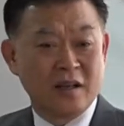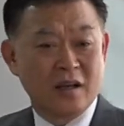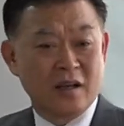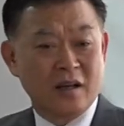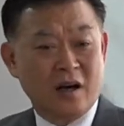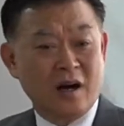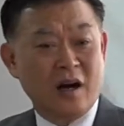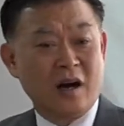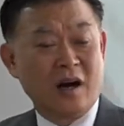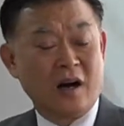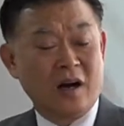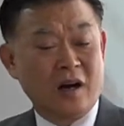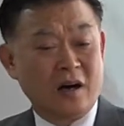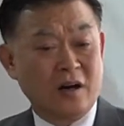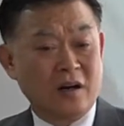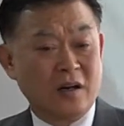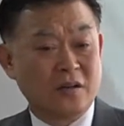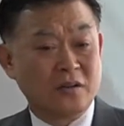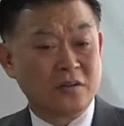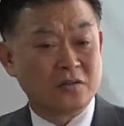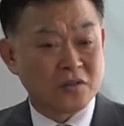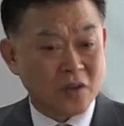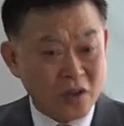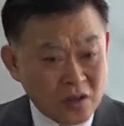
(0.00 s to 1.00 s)
어,
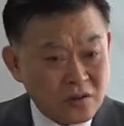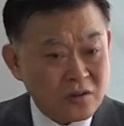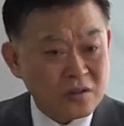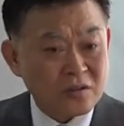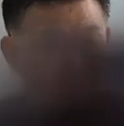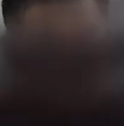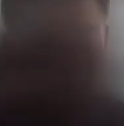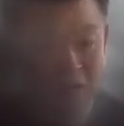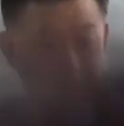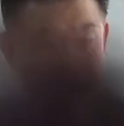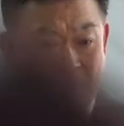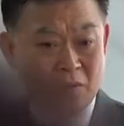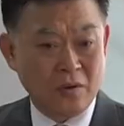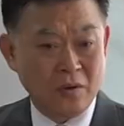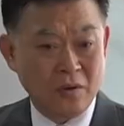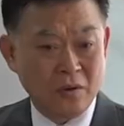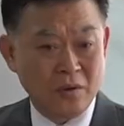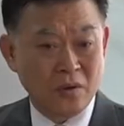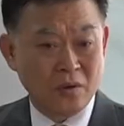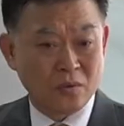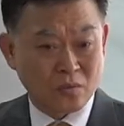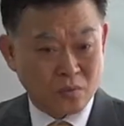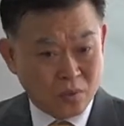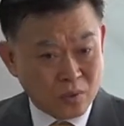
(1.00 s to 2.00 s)
설득하고
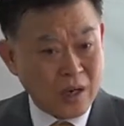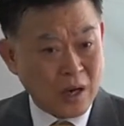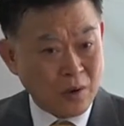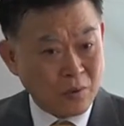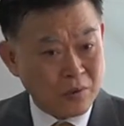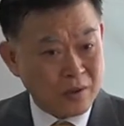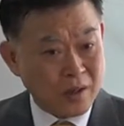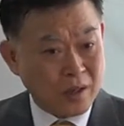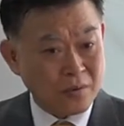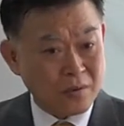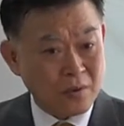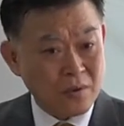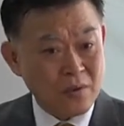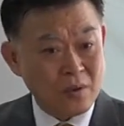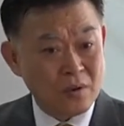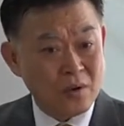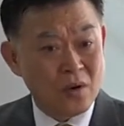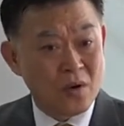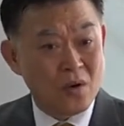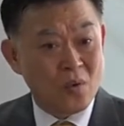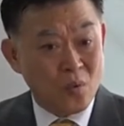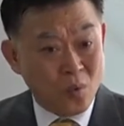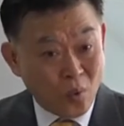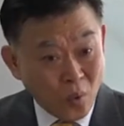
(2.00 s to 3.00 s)
돌아오라고
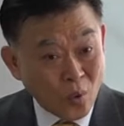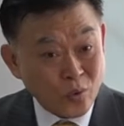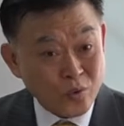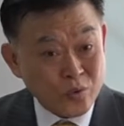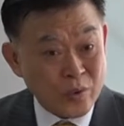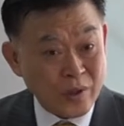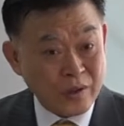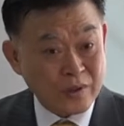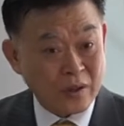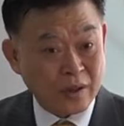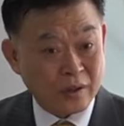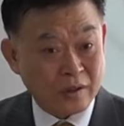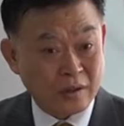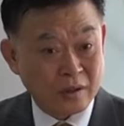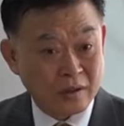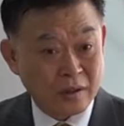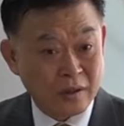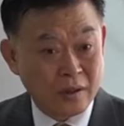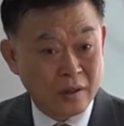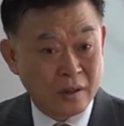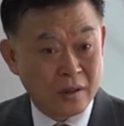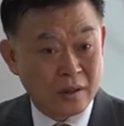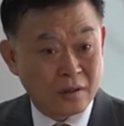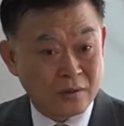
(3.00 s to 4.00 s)
호소했던
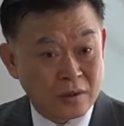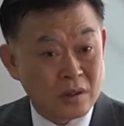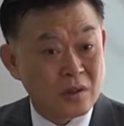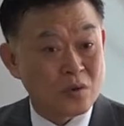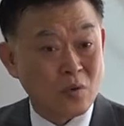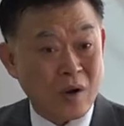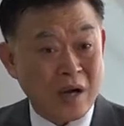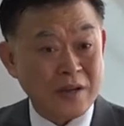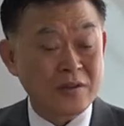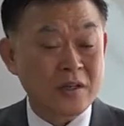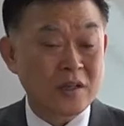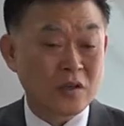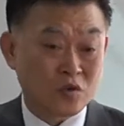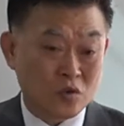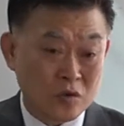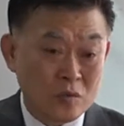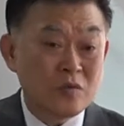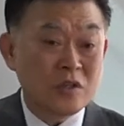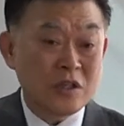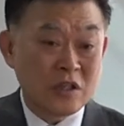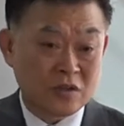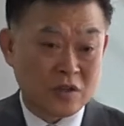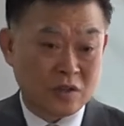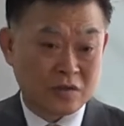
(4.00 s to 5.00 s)
그 과정이
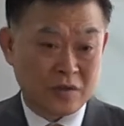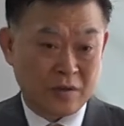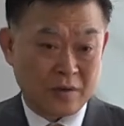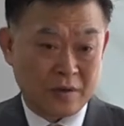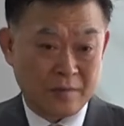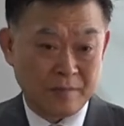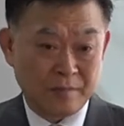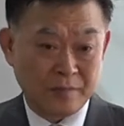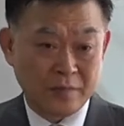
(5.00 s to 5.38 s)
충분히 있었어요.